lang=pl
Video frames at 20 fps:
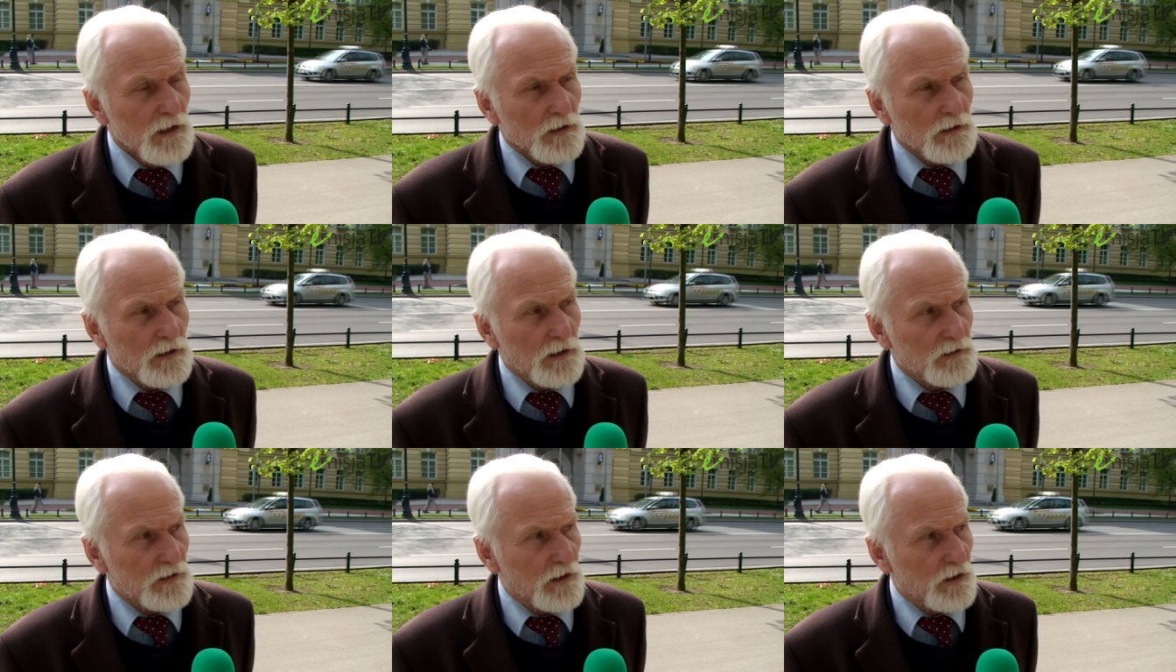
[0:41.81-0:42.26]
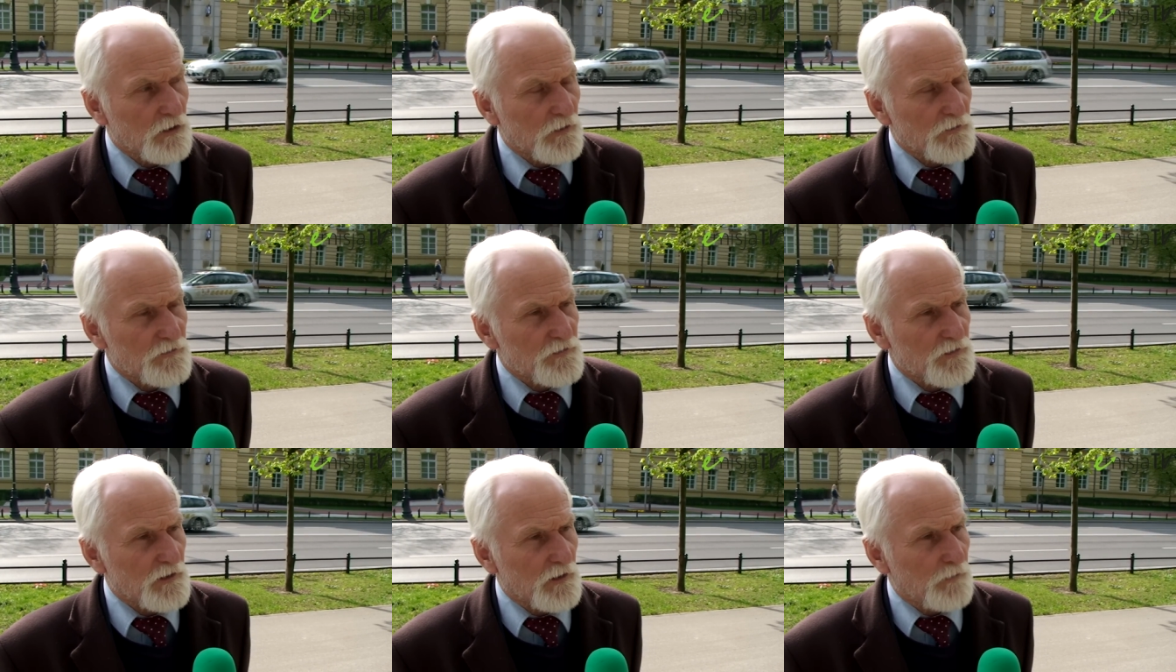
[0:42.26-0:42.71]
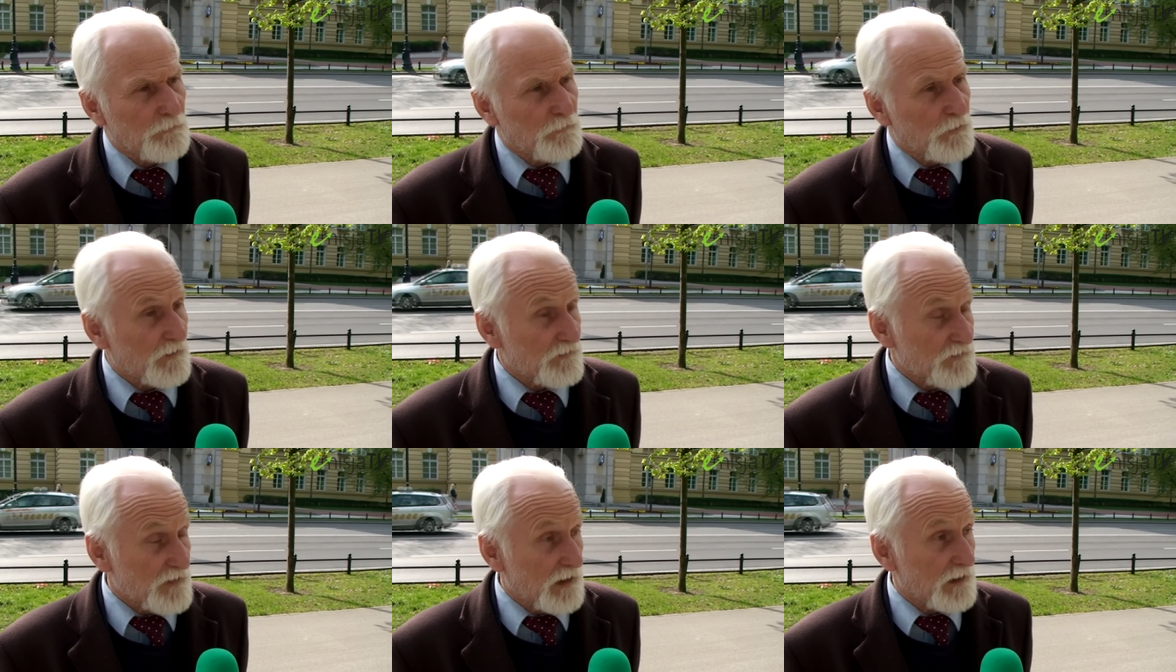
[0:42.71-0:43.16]
dlatego że
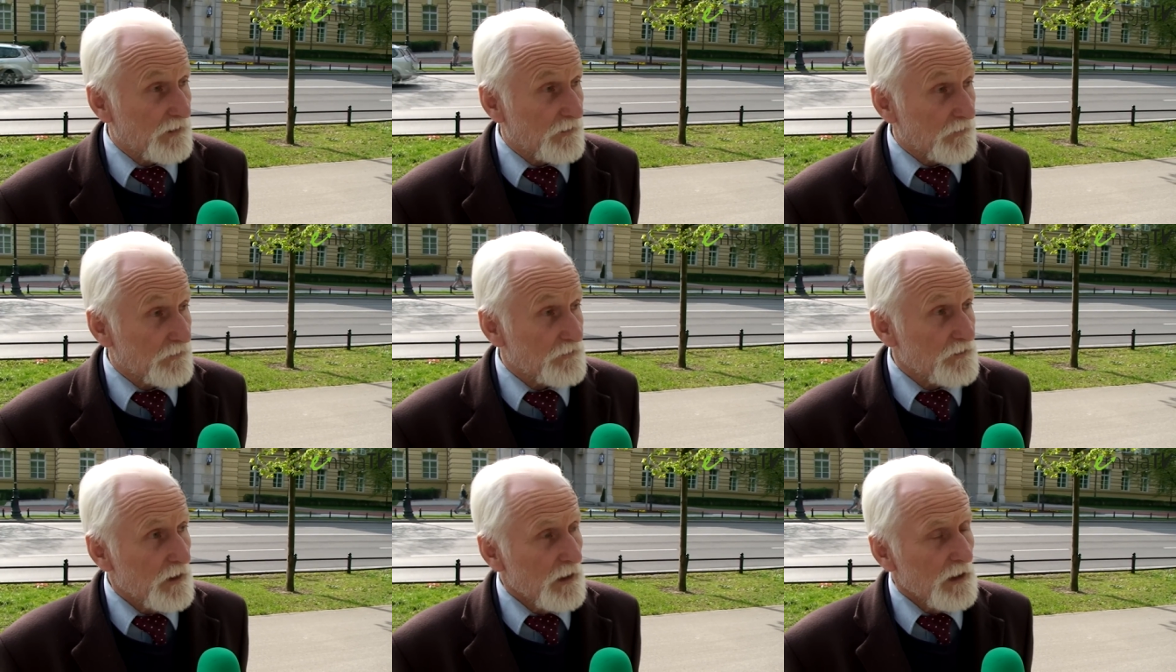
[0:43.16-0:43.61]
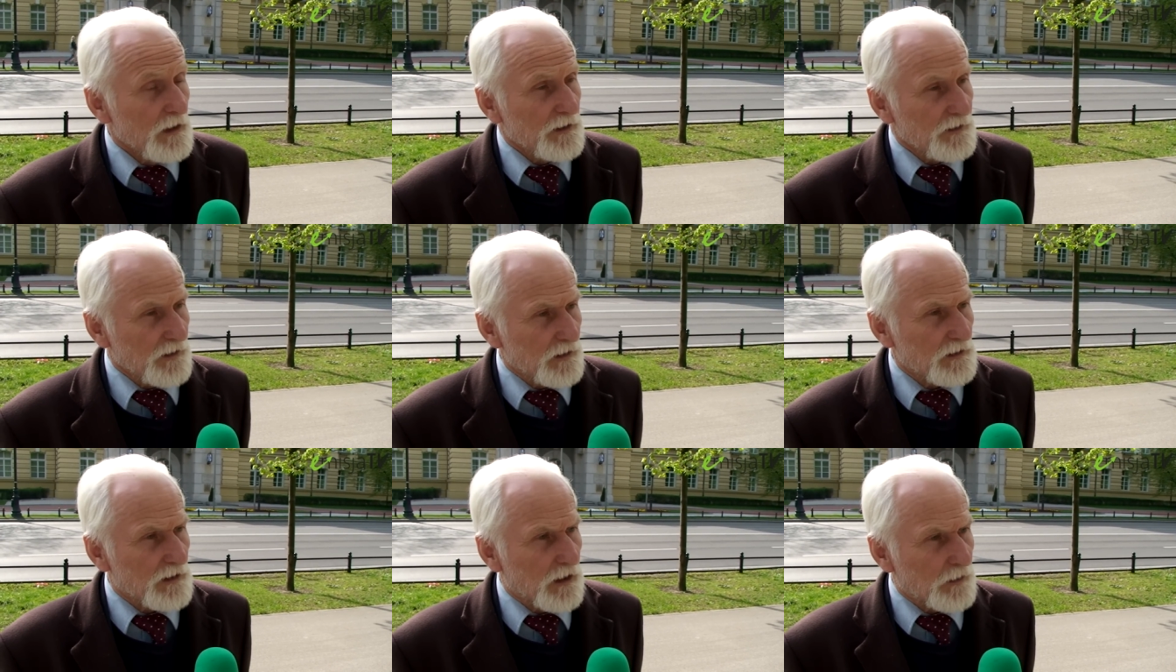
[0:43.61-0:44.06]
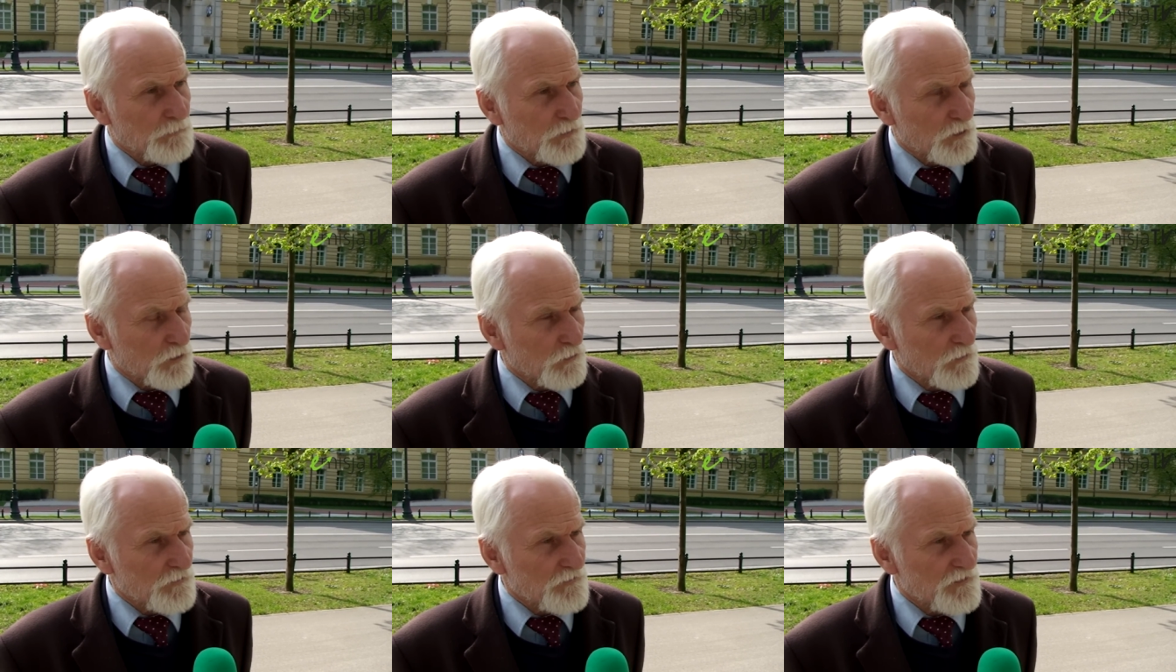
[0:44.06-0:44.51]
opłacalność jednak
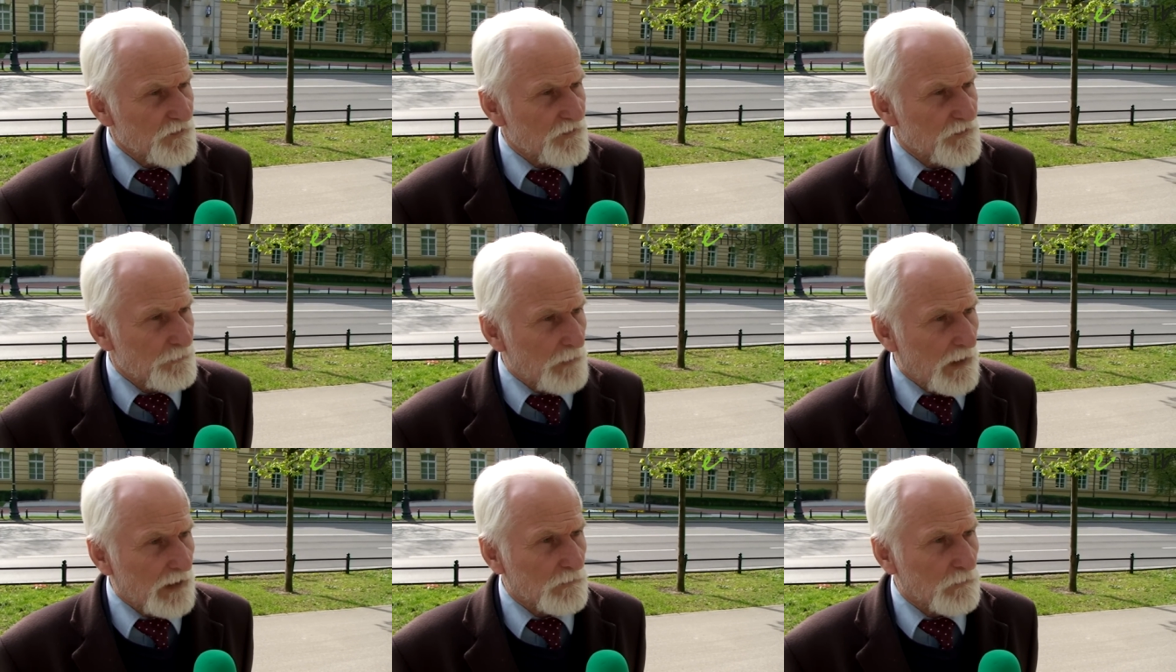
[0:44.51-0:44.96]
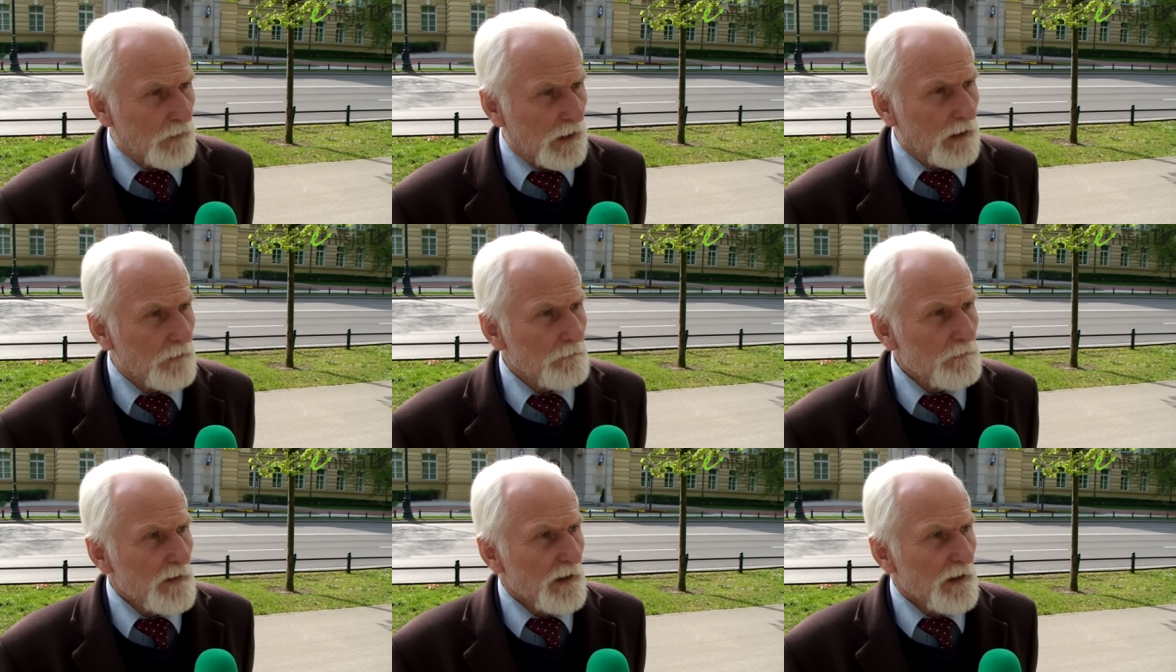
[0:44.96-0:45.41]
produkcji spadła.